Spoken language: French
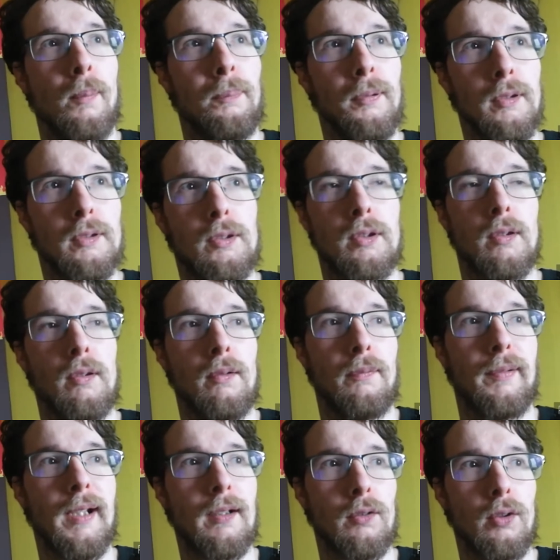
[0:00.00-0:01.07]
but euh,
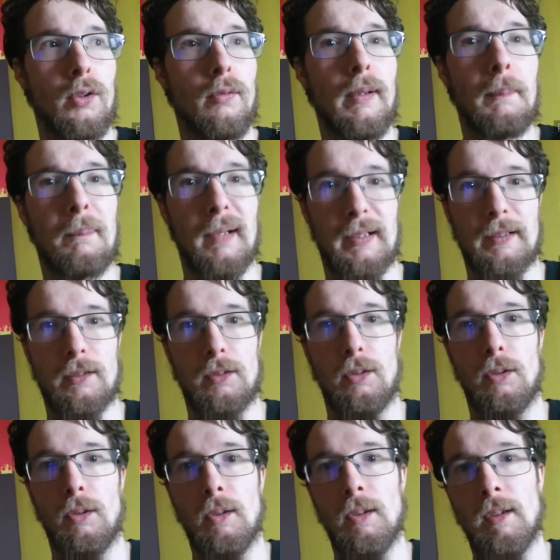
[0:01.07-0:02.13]
vient de lui parce
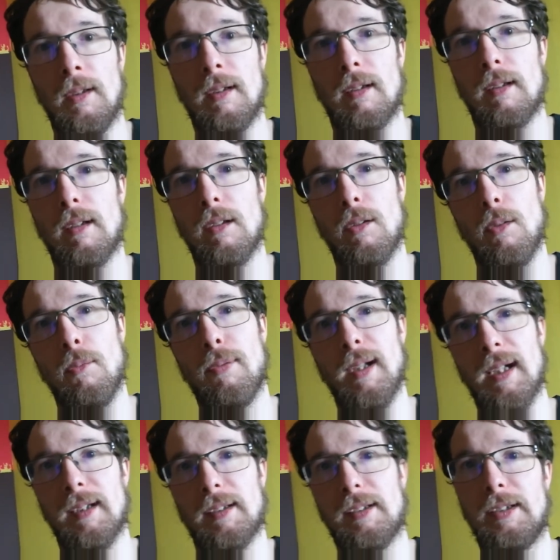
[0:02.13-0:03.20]
que
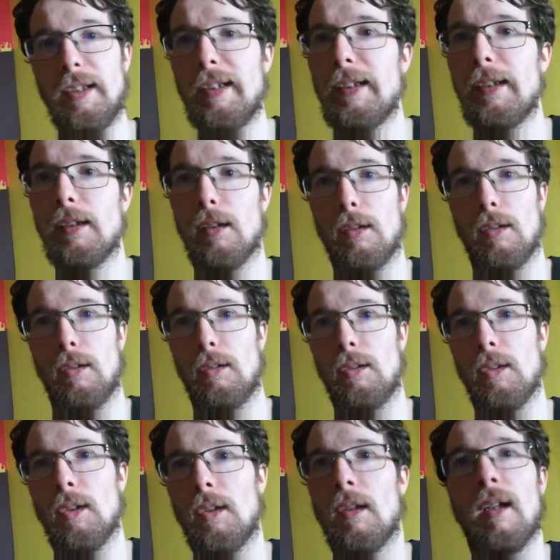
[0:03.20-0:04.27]
Verratti,
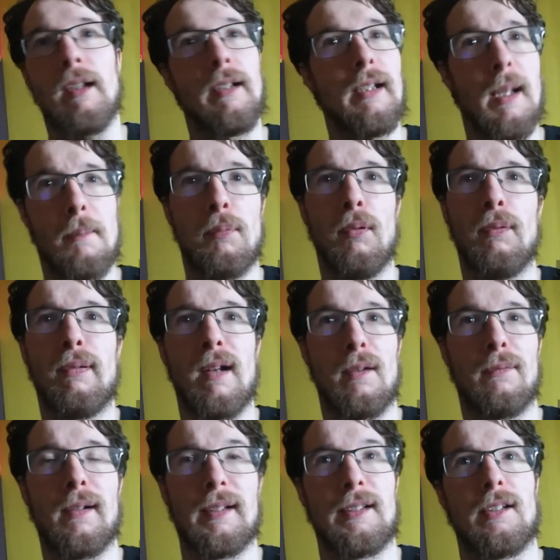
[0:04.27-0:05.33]
il a beau faire
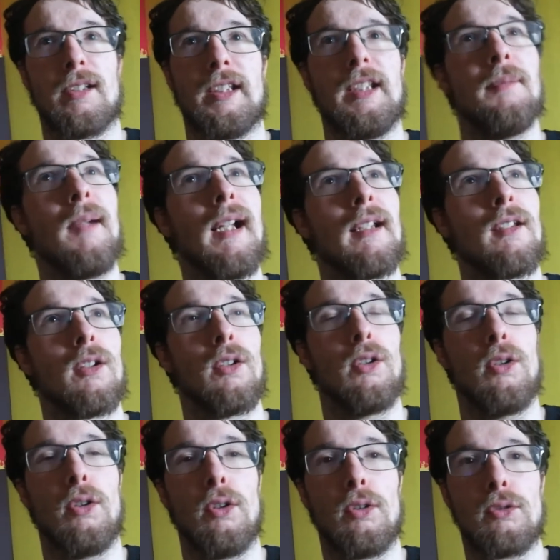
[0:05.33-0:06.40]
20 cm
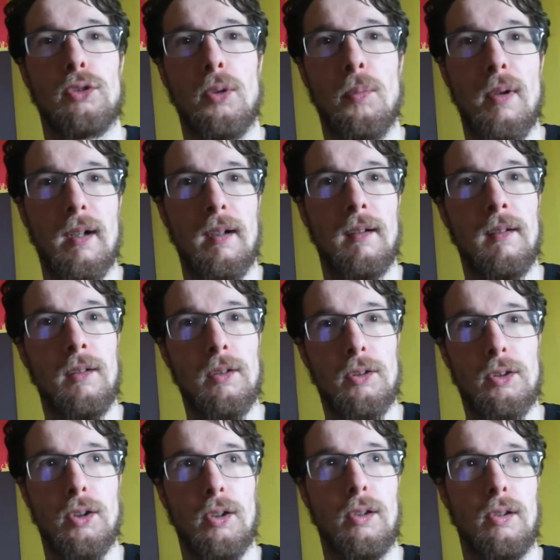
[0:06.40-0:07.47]
de moins
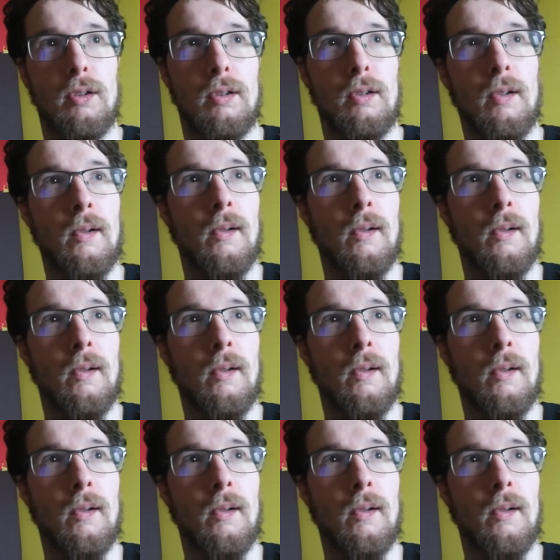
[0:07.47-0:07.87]
que